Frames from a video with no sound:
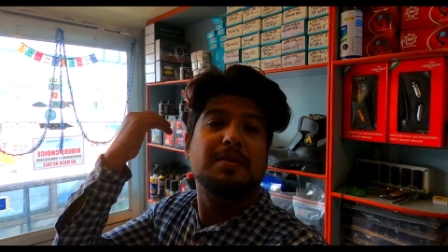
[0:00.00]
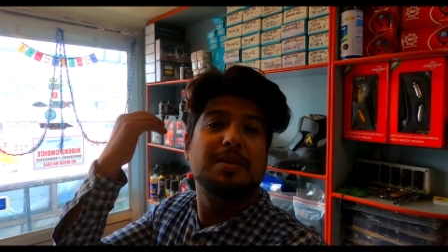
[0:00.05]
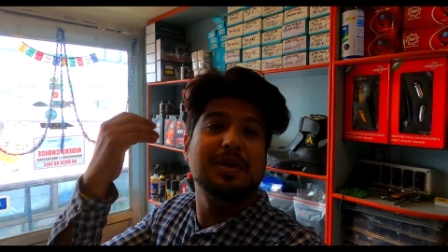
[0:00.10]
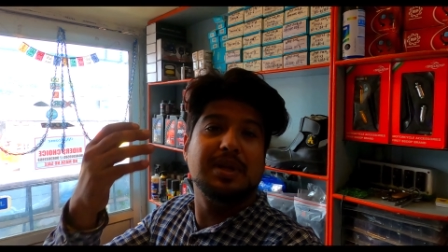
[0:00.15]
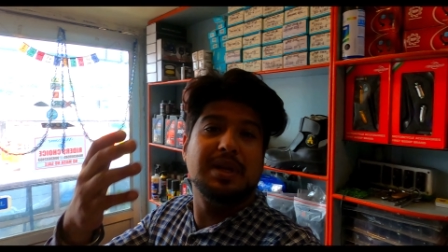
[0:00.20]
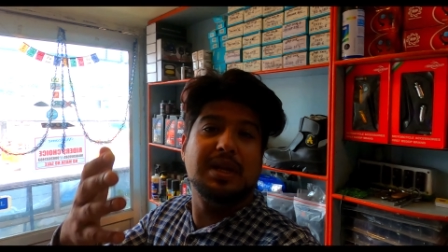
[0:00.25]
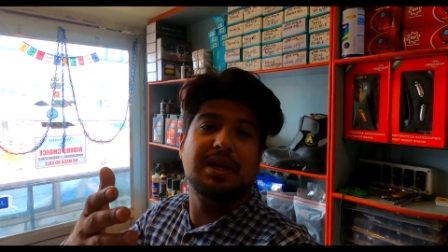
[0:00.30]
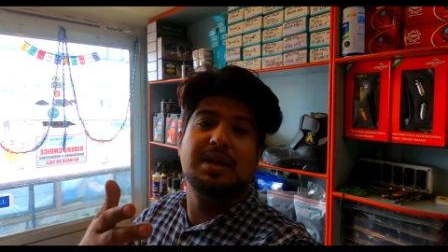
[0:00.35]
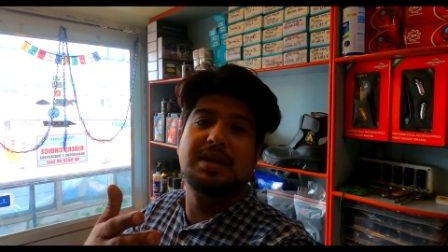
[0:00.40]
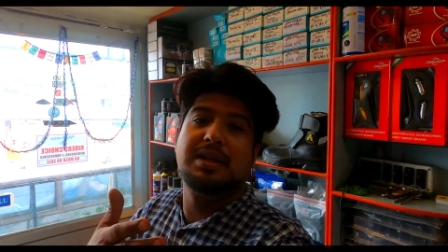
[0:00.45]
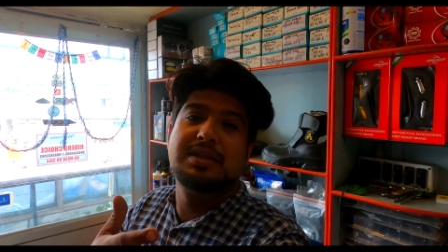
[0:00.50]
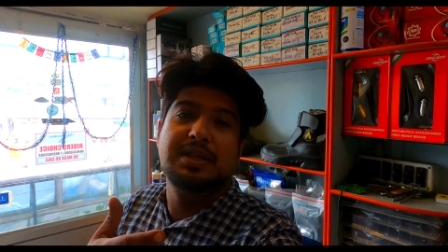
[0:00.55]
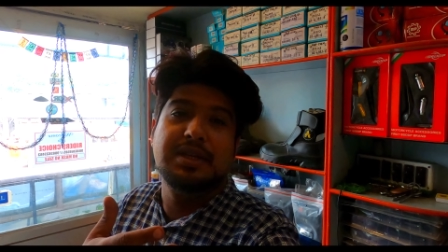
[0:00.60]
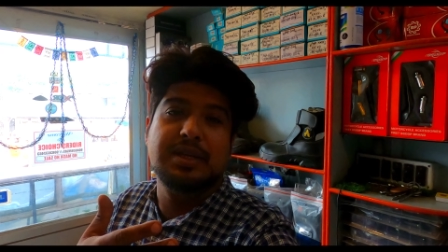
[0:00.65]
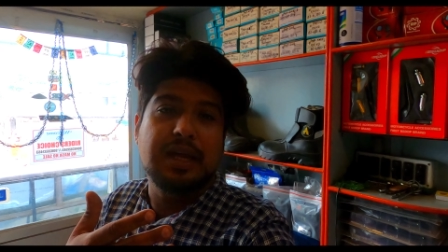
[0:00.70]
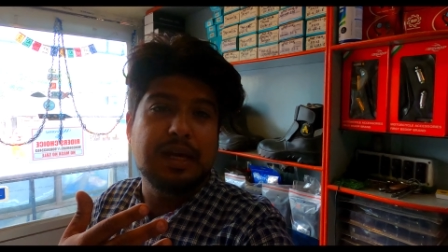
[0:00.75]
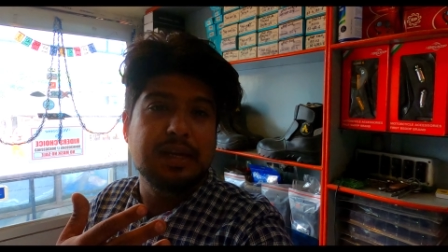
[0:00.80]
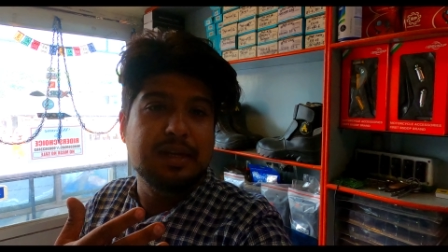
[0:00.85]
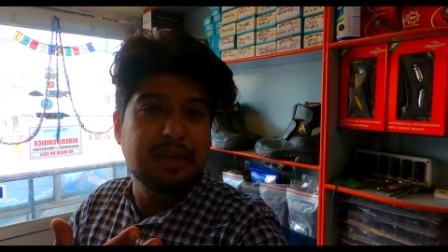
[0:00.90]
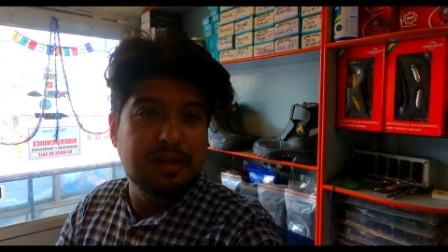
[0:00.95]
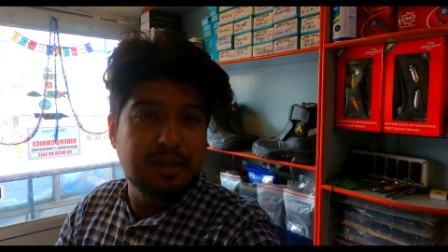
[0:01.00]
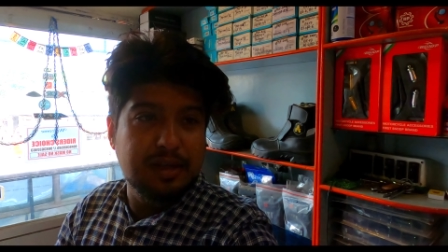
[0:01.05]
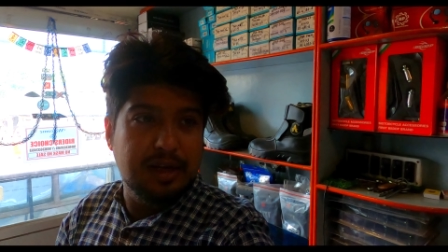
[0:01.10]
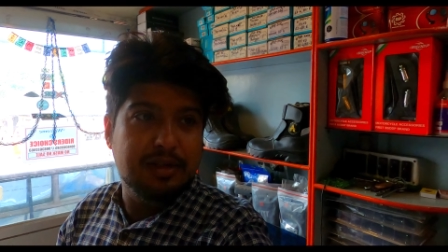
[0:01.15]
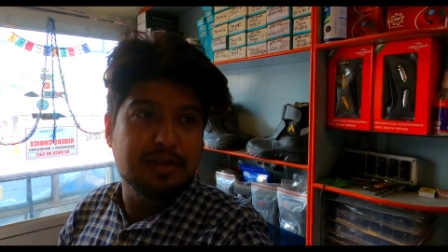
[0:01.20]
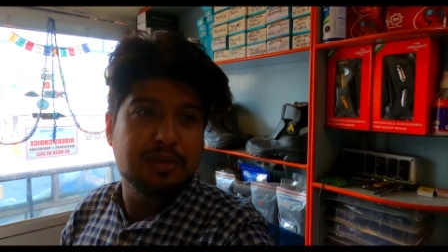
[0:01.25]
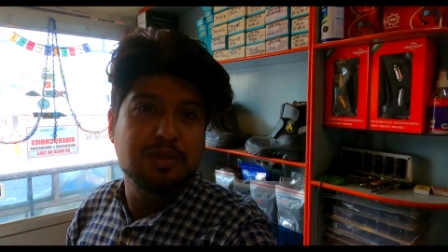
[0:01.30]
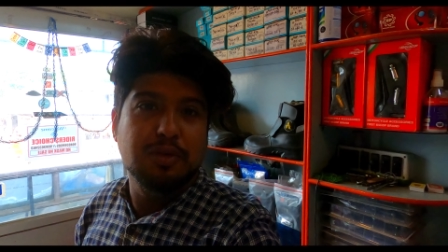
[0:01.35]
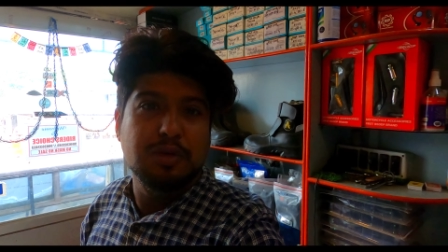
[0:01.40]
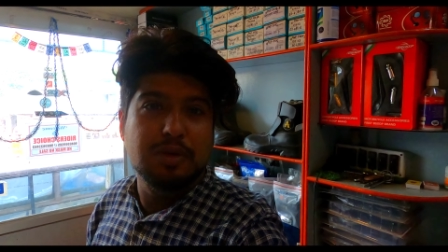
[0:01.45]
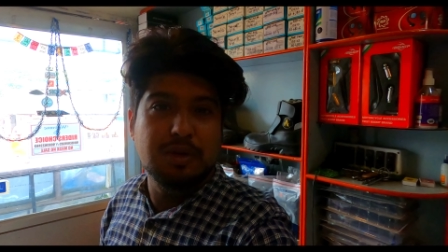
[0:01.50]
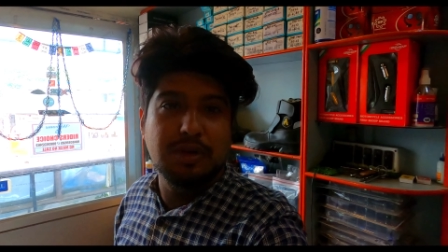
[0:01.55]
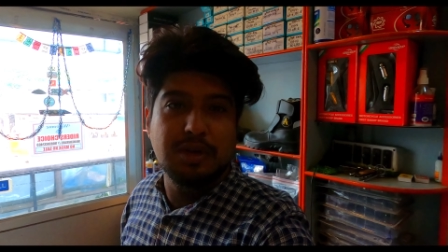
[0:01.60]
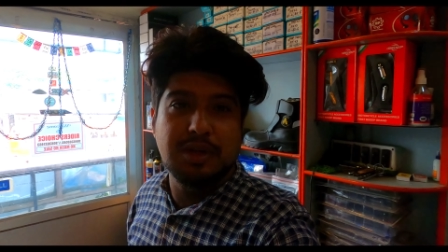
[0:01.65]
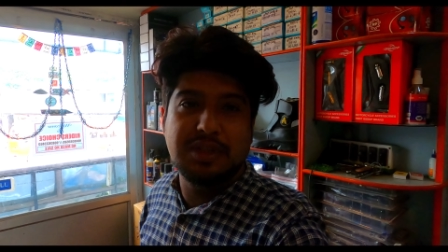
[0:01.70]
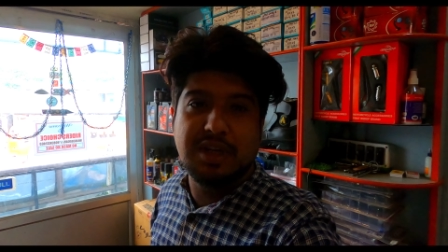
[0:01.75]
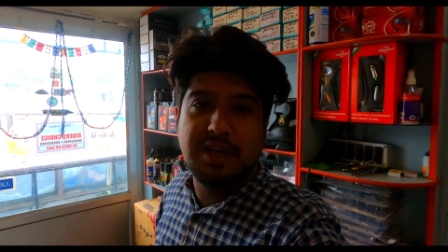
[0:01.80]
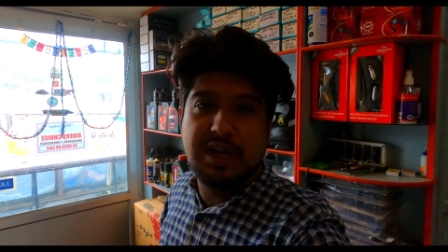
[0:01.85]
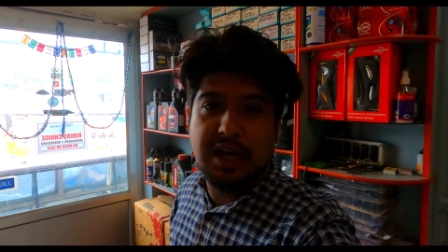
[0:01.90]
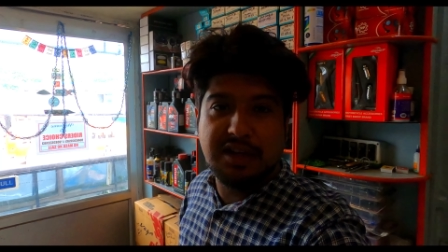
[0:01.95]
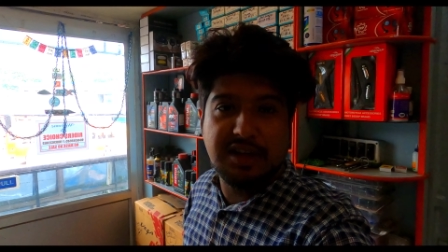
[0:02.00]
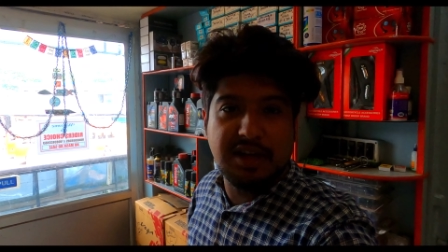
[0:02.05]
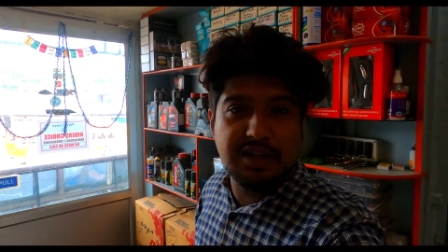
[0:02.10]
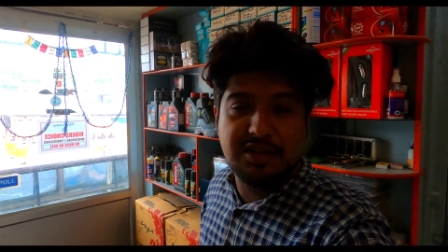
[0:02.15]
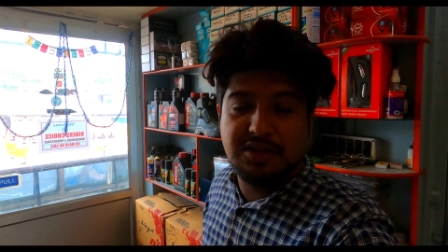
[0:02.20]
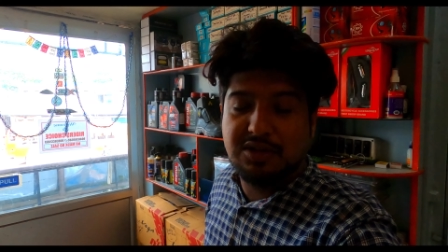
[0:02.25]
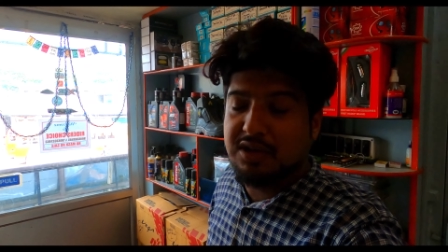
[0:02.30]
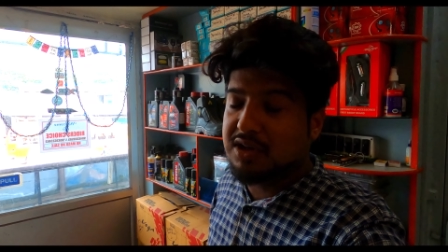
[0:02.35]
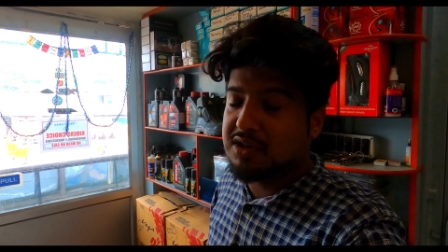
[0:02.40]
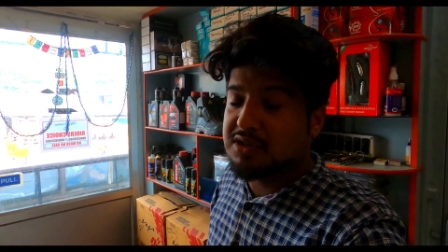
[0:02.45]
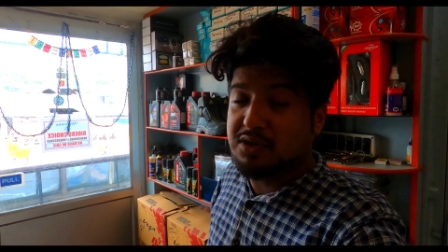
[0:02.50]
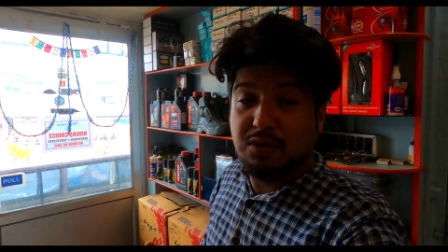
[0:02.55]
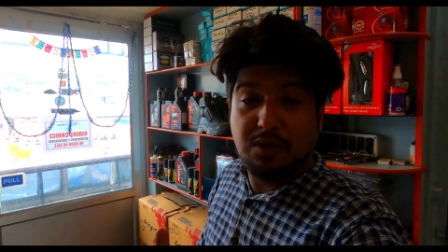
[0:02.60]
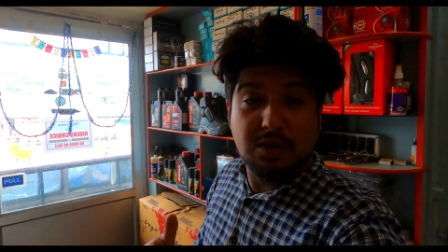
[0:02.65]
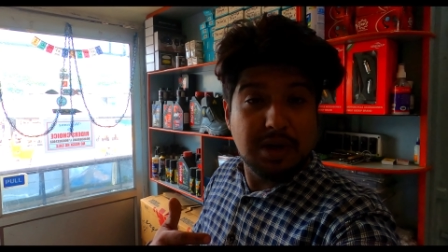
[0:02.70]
আমাদের এখানে যে রাইডিং গিয়ার স্টোর রয়েছে রাইডার্স চয়েস